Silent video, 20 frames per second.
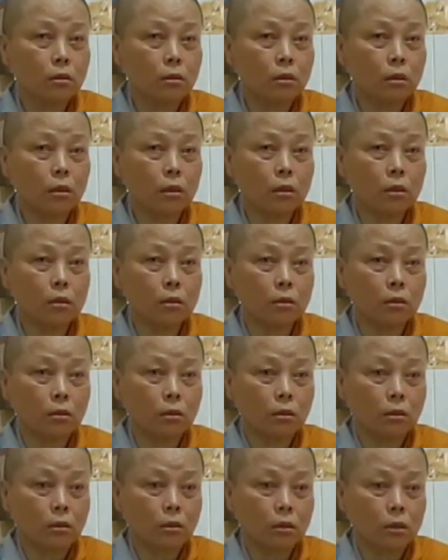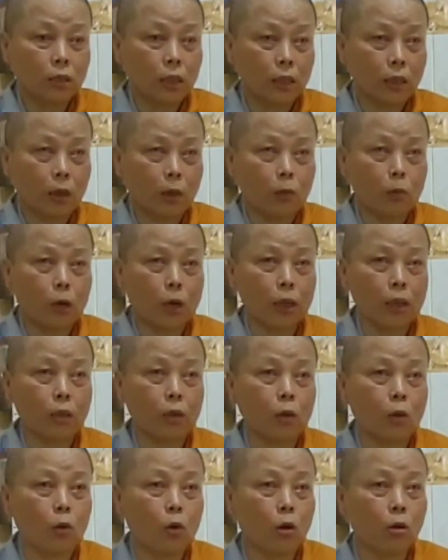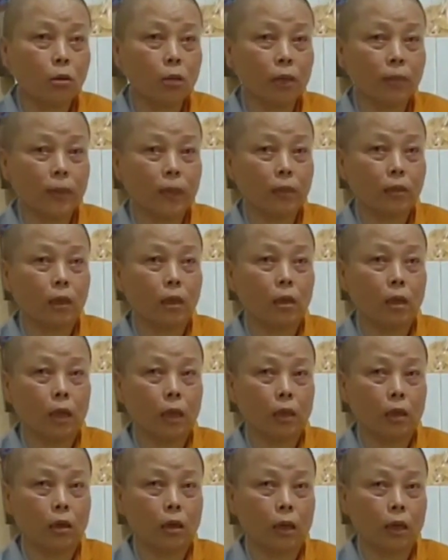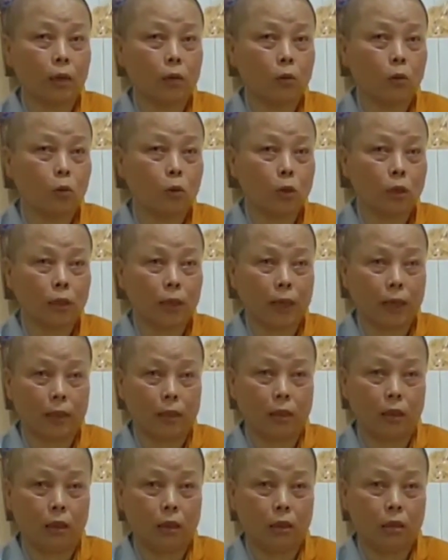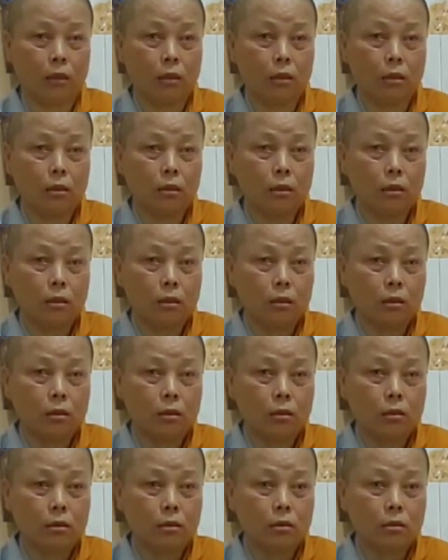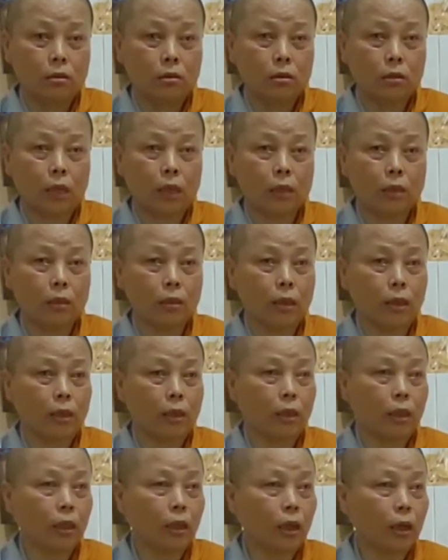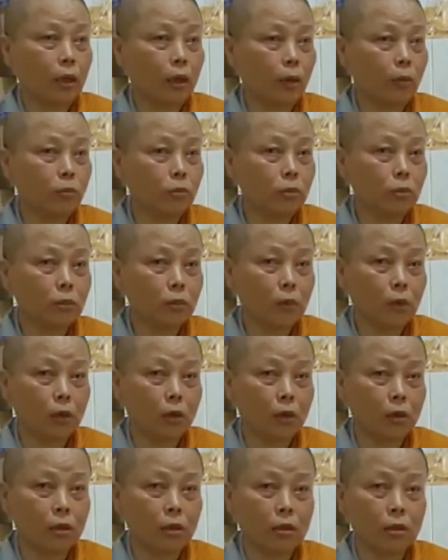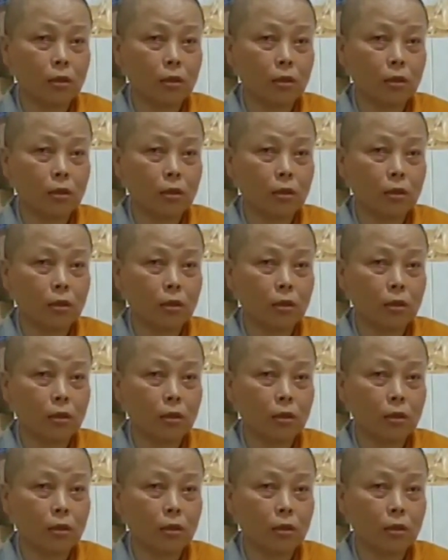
Đó. Sang trọng quá thì cô cũng không dám khẳng định là nó là cô của Đức Thầy. Tại Đức Thầy là không có...